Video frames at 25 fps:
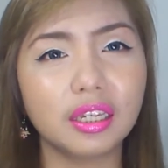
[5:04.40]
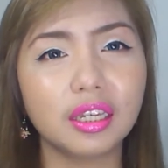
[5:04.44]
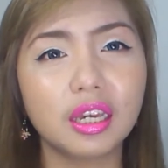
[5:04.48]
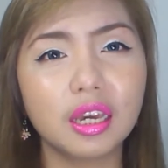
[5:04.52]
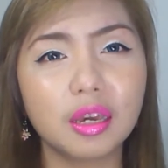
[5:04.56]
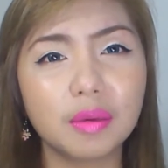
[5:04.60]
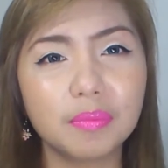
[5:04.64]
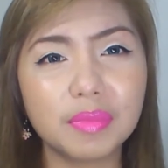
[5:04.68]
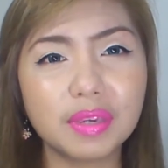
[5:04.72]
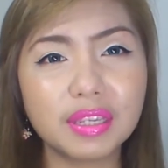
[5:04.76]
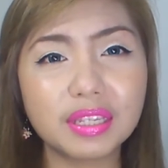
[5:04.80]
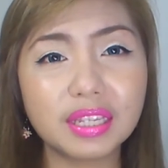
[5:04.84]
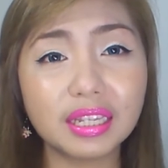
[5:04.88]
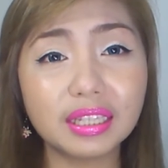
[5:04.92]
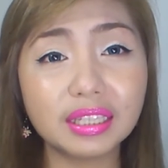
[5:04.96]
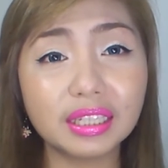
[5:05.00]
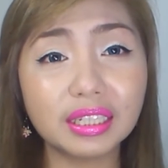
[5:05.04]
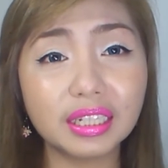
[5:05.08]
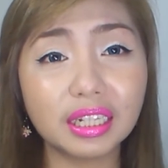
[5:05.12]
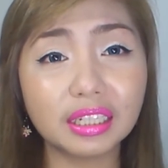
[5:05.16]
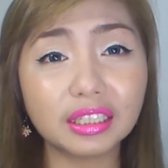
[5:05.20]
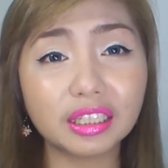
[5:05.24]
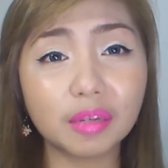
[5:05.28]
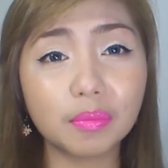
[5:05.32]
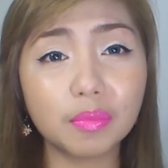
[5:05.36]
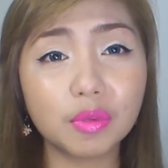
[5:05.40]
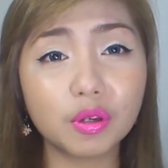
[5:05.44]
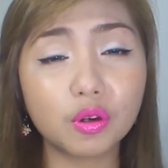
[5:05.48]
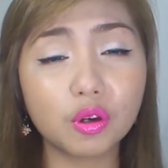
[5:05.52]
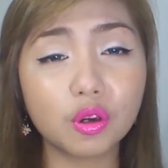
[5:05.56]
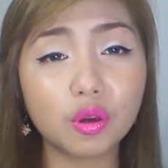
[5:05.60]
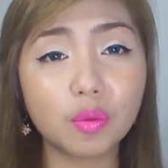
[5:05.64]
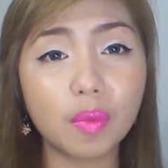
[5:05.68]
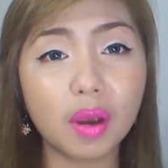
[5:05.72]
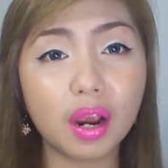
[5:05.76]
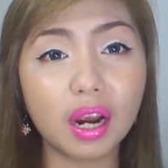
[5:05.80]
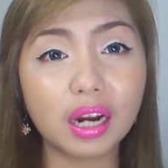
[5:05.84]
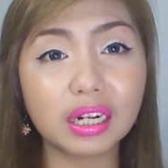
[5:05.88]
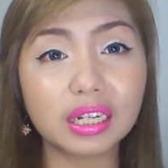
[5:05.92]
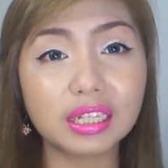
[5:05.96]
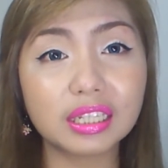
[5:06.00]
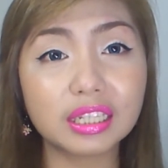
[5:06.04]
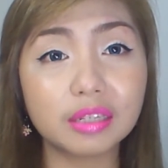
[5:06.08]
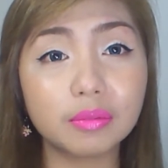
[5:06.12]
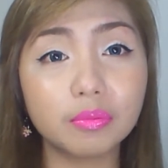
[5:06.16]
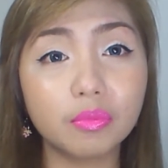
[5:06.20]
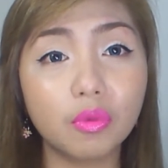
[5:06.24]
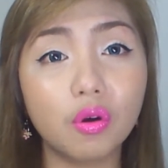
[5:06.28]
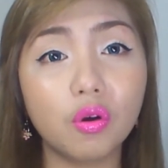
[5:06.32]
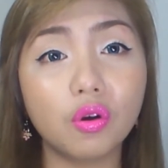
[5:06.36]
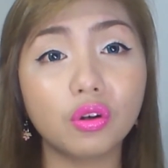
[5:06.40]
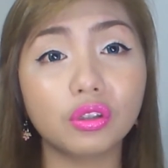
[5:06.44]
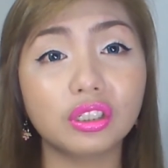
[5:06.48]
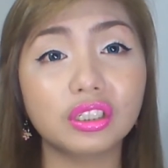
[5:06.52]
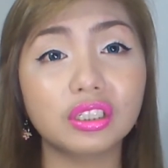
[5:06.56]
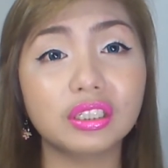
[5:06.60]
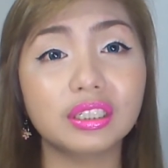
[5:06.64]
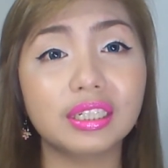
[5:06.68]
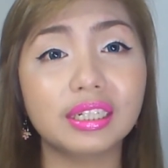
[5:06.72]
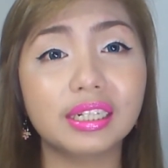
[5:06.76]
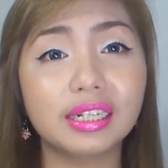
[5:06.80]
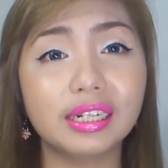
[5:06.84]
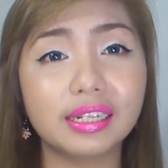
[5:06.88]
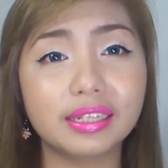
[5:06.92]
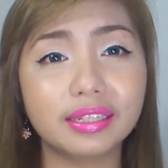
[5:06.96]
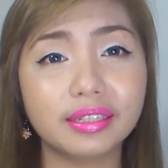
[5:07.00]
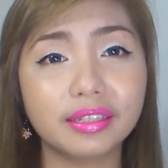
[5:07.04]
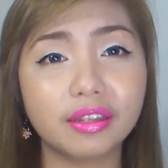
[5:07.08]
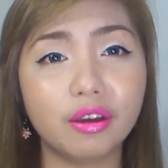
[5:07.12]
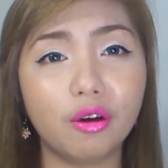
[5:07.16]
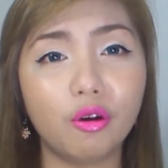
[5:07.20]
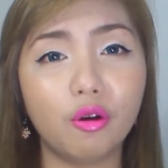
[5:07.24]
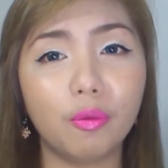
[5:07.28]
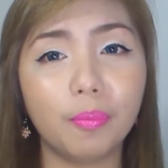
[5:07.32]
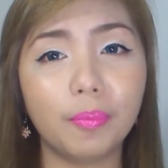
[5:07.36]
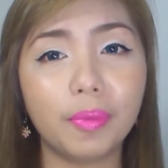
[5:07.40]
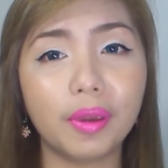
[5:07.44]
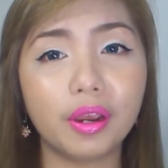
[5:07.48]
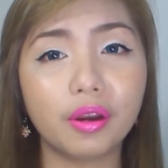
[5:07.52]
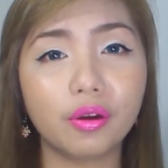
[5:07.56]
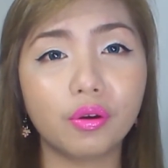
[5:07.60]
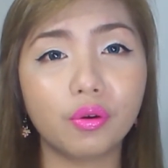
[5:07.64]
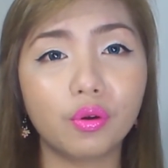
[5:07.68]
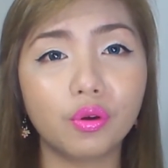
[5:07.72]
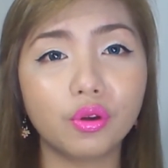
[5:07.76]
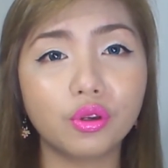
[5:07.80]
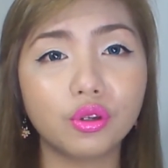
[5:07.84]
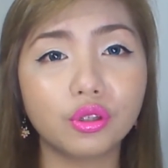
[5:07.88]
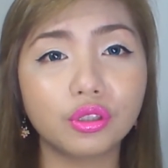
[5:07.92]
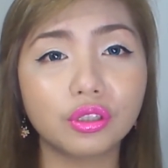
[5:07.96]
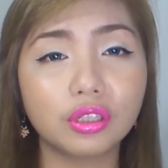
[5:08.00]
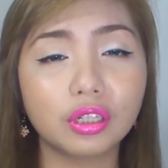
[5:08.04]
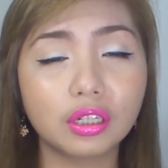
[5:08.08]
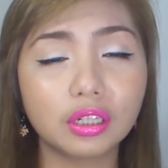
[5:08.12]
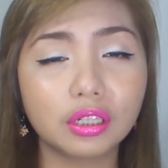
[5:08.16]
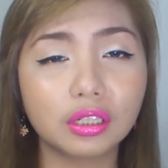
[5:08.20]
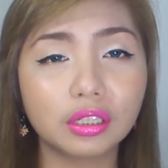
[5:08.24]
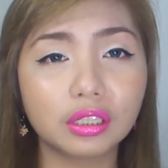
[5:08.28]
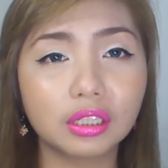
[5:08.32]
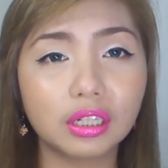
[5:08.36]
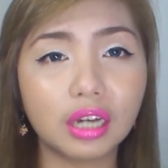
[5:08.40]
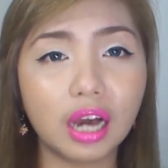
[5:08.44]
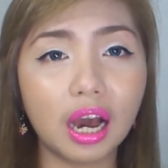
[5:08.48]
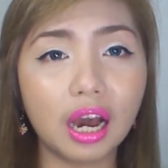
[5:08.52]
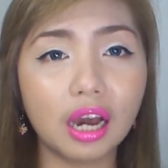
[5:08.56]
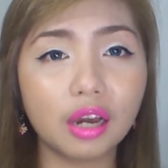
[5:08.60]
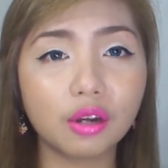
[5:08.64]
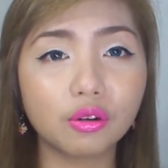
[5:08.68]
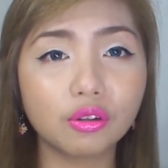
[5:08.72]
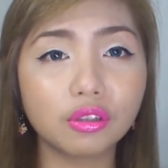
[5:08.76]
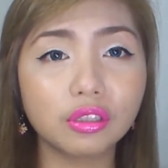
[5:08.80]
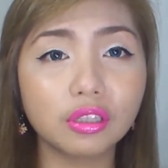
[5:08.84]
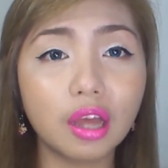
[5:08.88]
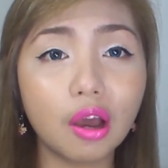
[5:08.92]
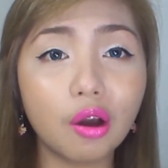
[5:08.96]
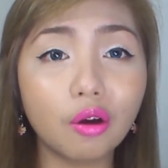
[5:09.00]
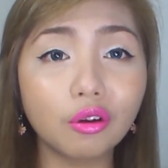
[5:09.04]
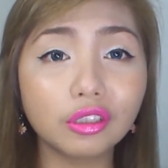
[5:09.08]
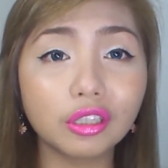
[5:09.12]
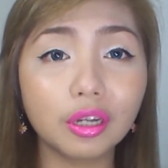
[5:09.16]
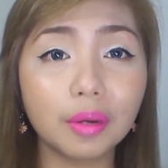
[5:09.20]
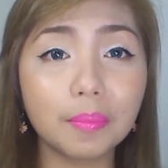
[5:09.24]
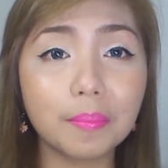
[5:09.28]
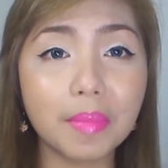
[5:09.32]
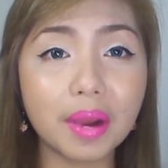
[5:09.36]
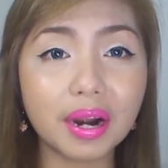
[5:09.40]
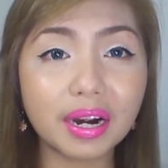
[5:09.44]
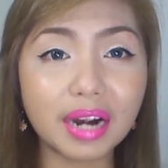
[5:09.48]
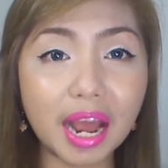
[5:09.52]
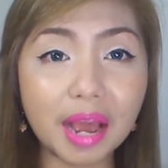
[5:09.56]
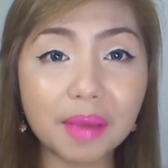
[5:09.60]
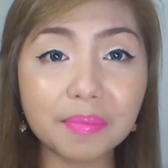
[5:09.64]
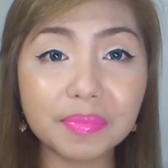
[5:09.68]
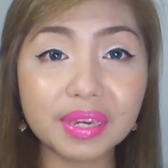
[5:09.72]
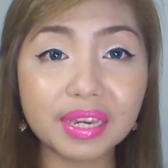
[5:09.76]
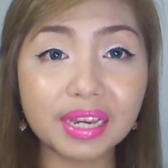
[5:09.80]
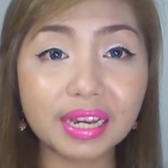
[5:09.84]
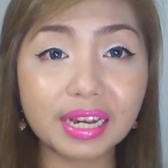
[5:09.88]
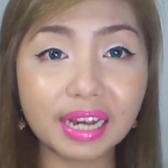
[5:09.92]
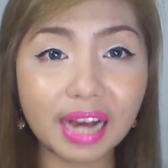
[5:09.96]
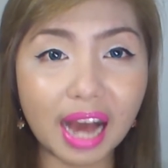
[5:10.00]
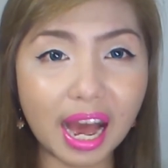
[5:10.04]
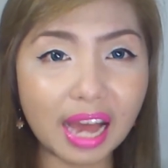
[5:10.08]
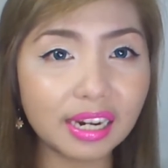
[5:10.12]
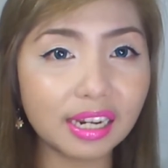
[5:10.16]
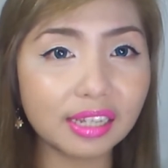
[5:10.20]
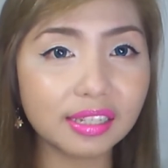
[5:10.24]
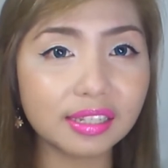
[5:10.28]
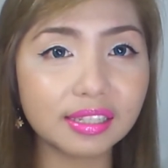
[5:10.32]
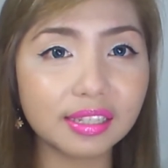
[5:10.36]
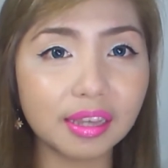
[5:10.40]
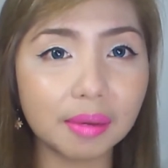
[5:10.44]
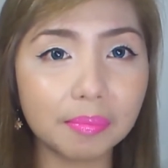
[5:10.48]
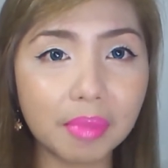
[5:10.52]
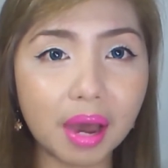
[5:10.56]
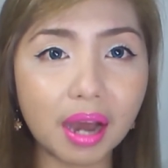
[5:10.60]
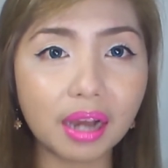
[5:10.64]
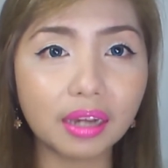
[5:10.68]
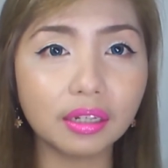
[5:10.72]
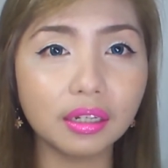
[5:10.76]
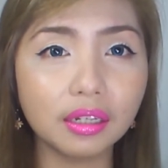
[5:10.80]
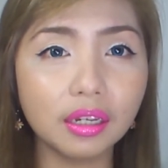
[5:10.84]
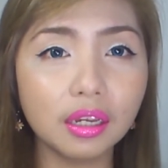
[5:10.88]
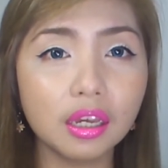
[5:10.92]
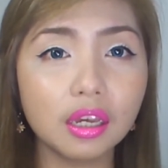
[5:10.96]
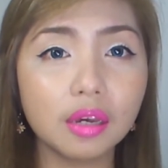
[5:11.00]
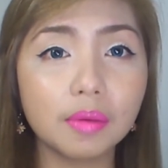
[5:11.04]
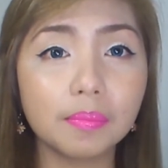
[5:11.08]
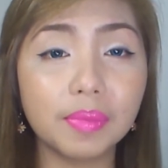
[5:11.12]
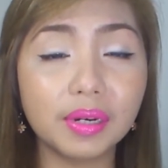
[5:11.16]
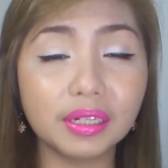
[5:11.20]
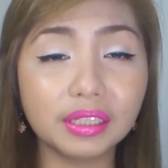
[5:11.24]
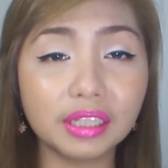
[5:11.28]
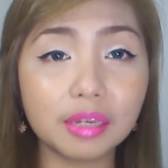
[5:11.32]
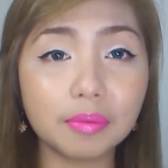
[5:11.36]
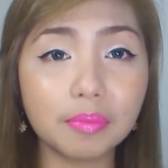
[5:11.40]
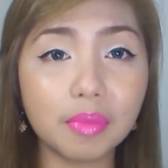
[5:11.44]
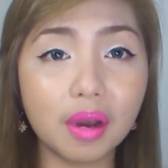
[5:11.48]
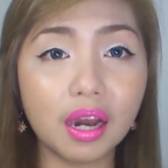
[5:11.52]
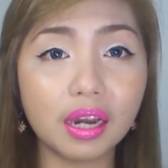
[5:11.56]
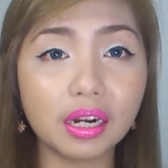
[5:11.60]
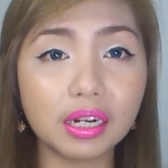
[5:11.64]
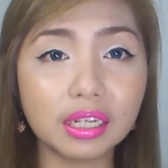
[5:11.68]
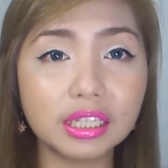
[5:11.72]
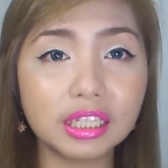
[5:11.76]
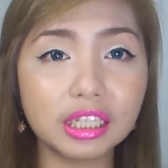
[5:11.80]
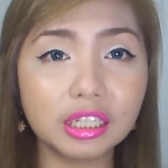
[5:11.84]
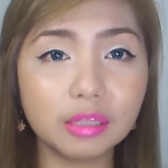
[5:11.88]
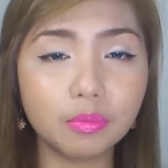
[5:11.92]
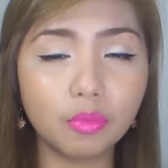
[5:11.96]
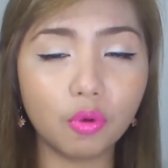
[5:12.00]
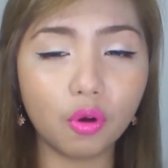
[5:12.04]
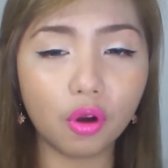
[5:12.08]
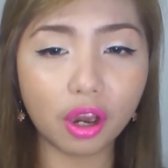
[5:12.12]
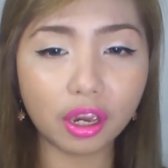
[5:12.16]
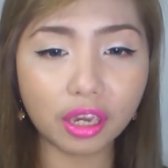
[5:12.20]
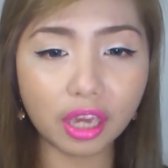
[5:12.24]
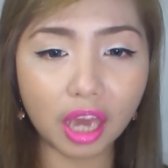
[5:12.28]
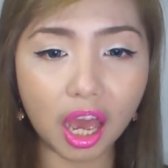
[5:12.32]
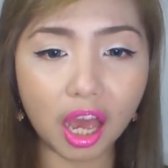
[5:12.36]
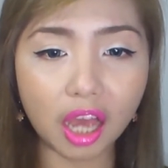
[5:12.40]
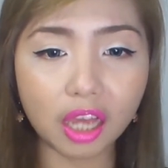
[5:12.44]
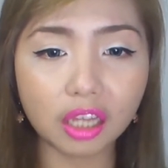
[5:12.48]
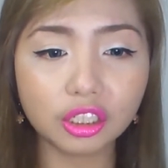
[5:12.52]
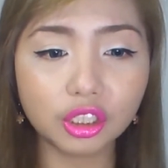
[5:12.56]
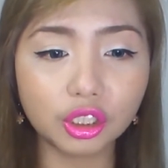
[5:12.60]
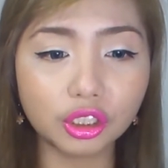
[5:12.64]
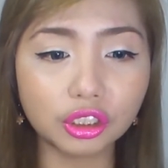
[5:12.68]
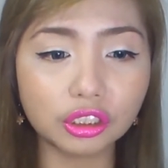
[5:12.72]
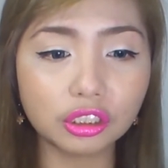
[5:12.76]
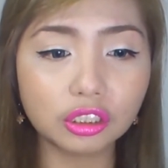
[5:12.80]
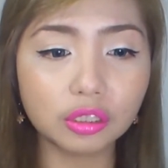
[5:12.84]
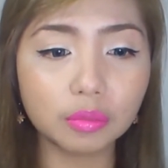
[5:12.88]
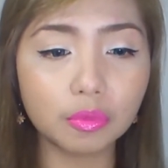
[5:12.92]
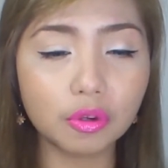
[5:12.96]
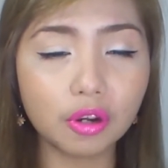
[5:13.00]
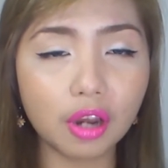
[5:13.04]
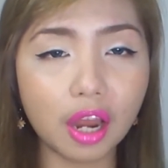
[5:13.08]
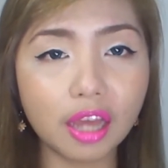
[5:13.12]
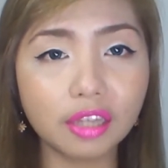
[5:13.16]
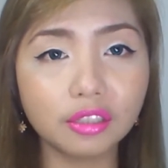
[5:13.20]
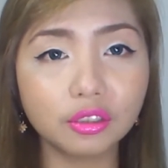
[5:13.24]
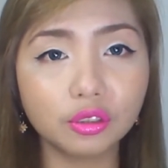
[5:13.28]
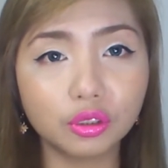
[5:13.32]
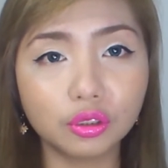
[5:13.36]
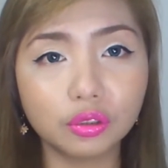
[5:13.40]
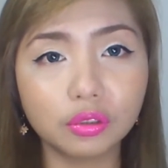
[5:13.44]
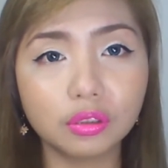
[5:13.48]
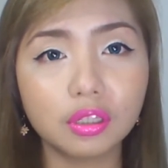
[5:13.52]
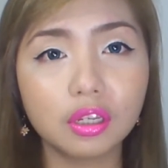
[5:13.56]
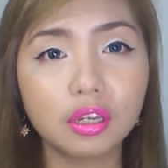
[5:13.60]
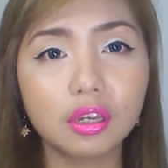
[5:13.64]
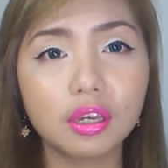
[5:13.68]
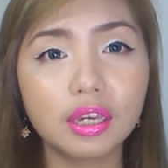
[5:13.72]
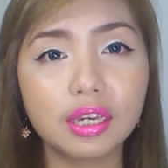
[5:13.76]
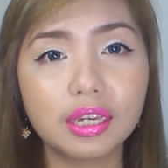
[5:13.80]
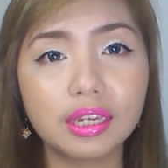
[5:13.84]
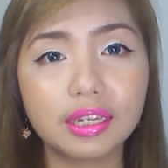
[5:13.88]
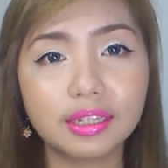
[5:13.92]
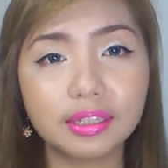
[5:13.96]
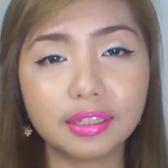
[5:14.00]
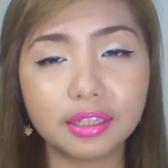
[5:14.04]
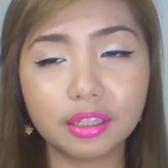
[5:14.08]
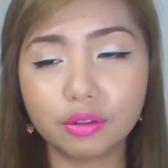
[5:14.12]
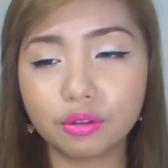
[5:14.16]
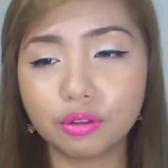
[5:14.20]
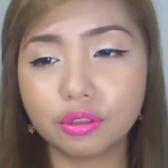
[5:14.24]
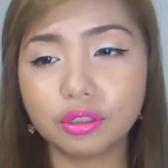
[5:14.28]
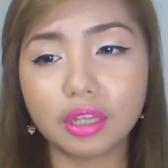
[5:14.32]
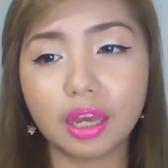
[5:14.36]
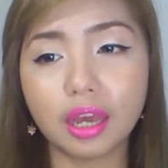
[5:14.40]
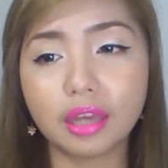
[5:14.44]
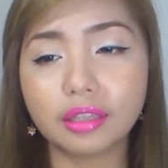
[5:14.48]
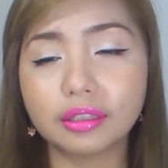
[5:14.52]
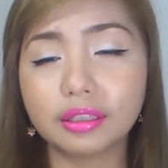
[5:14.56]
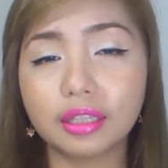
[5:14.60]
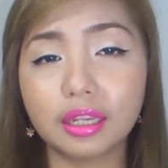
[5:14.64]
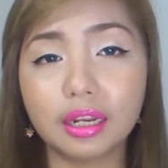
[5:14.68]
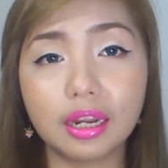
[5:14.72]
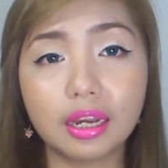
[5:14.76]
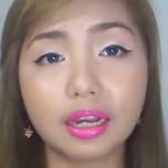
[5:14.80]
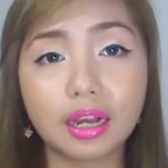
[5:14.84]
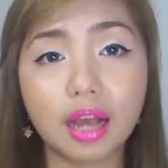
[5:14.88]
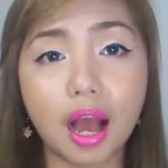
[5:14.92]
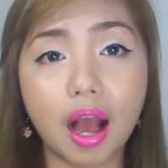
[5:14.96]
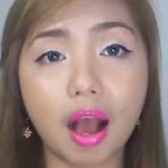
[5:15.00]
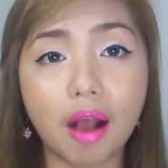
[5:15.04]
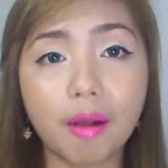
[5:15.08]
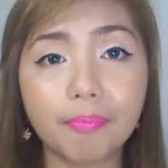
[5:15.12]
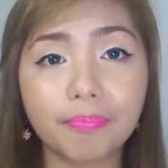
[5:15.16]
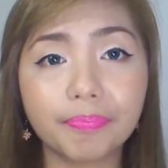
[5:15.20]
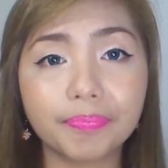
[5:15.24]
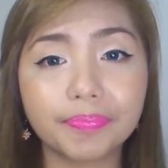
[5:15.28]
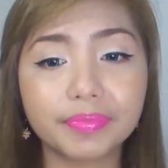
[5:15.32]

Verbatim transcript: Eh. Minsan tinatabi ko yung mga resibo ko tapos nililista ko, pero yun nagkakaroon lang ako ng maraming kalat sa bag panay mga resibo kaya yun simula nun hindi ko na talaga